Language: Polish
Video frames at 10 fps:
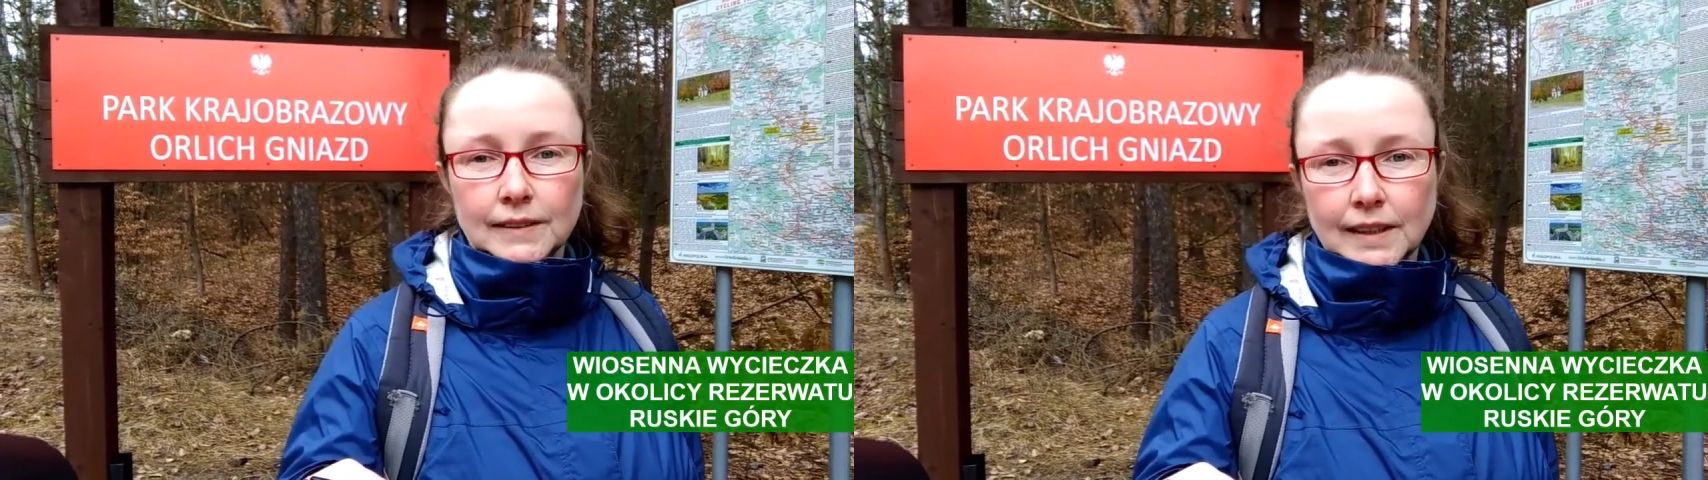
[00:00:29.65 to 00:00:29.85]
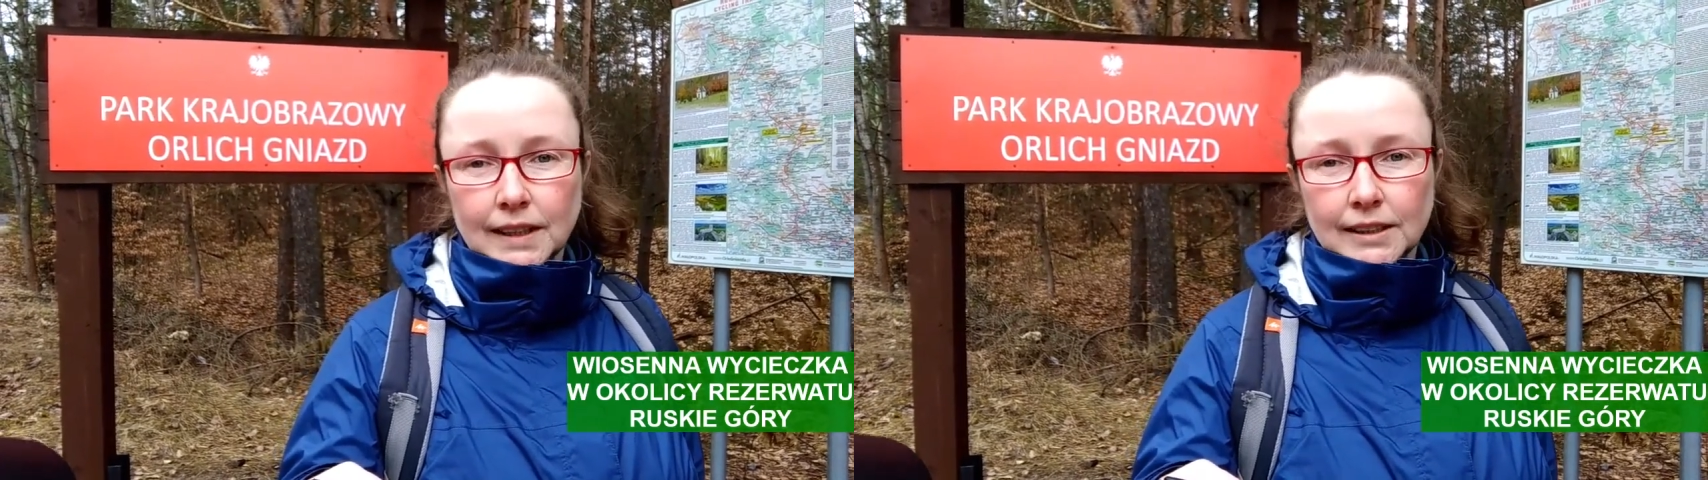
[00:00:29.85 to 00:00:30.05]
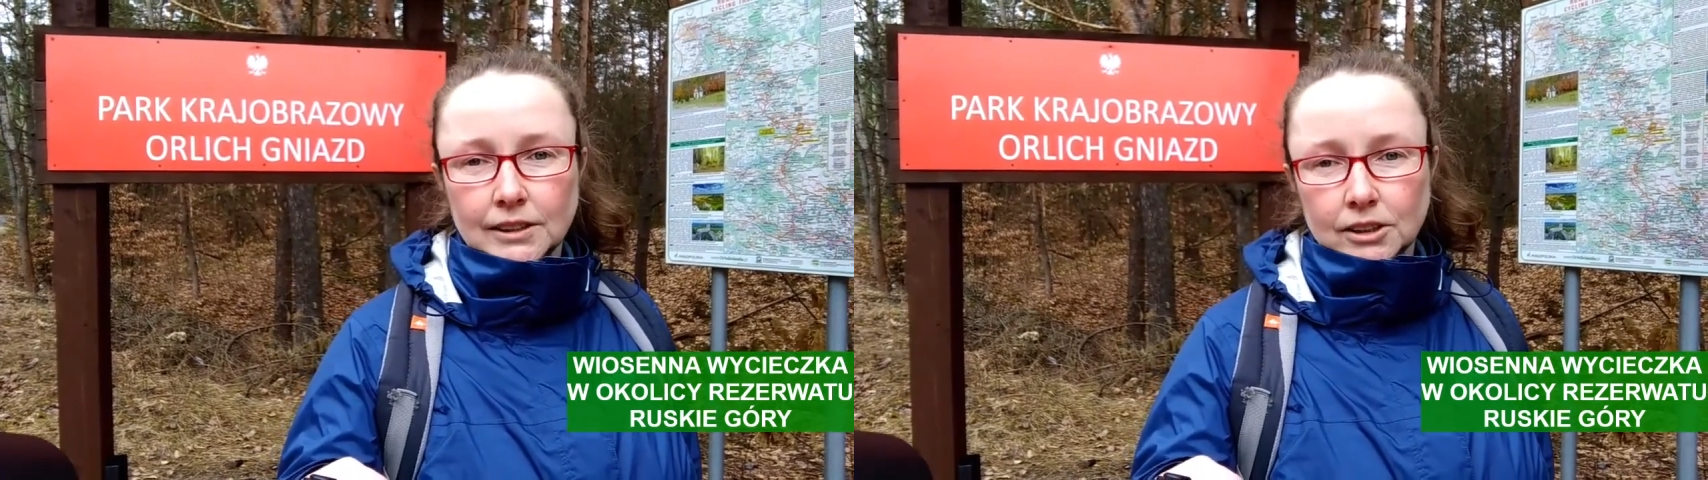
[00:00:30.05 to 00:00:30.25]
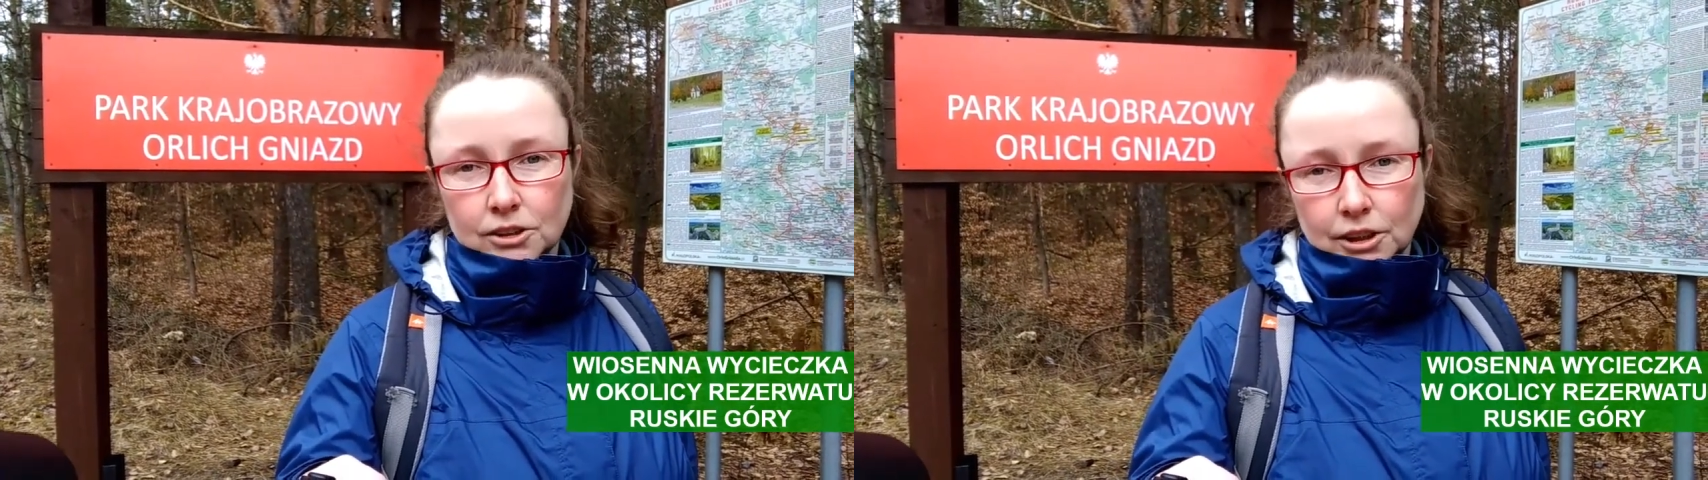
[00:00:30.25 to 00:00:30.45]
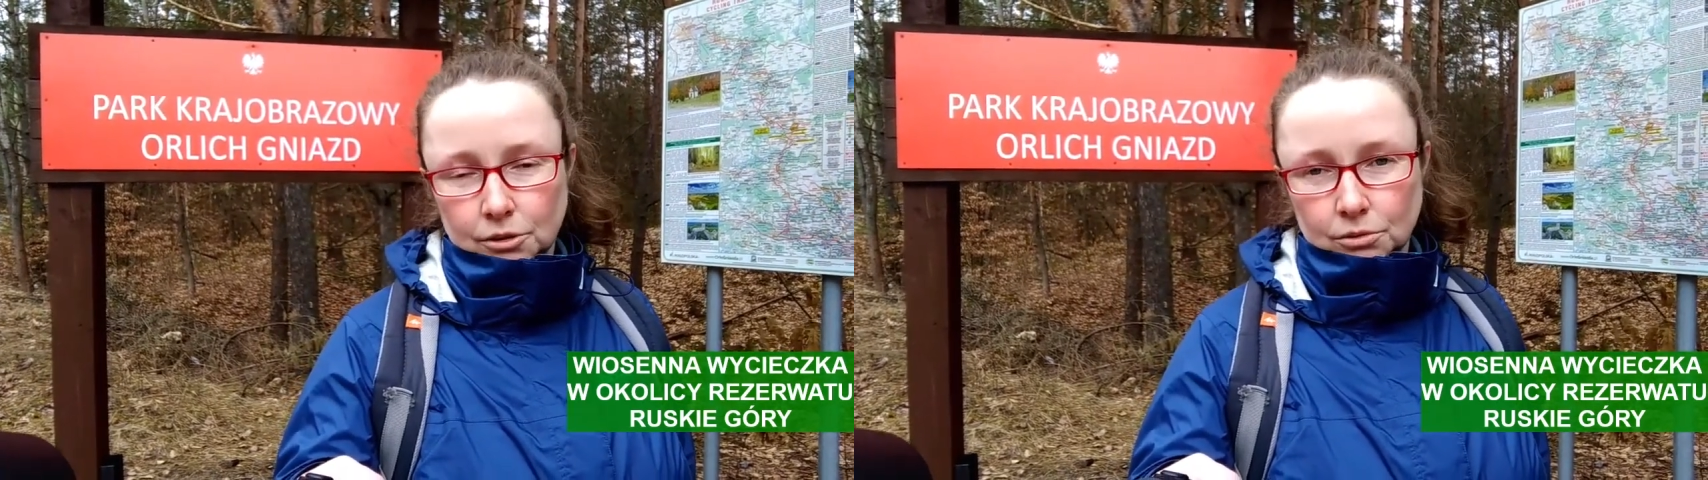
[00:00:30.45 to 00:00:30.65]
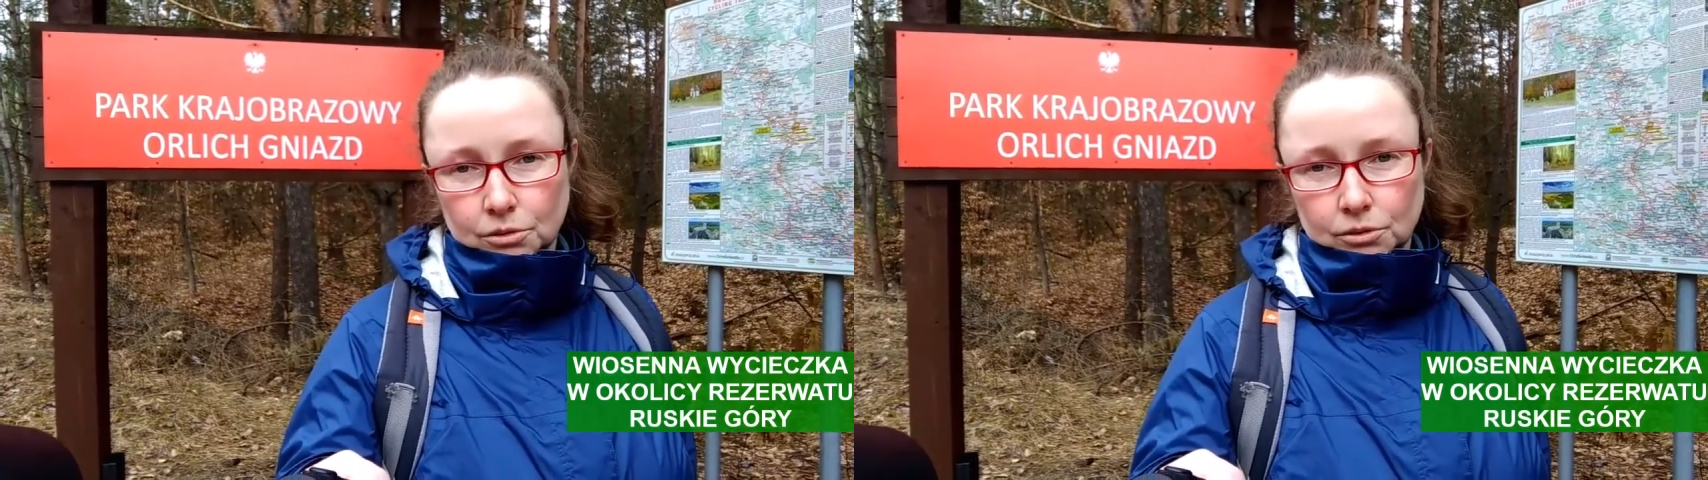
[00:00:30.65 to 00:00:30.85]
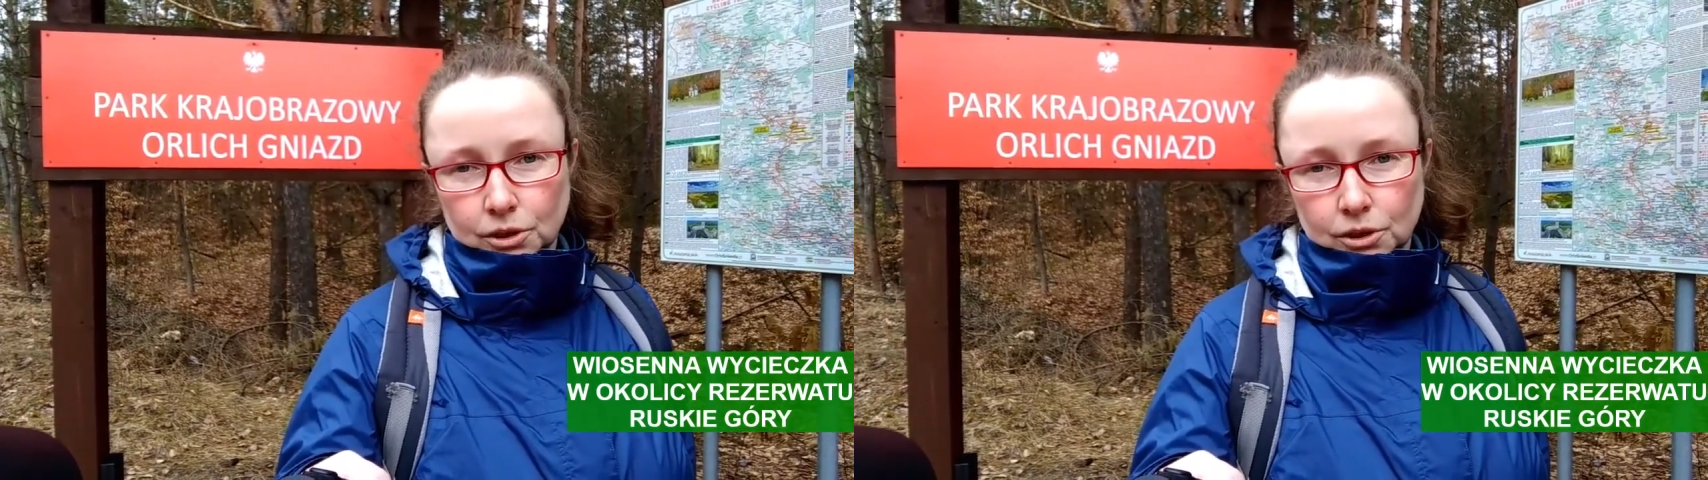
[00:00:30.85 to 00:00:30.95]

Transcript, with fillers: dalej w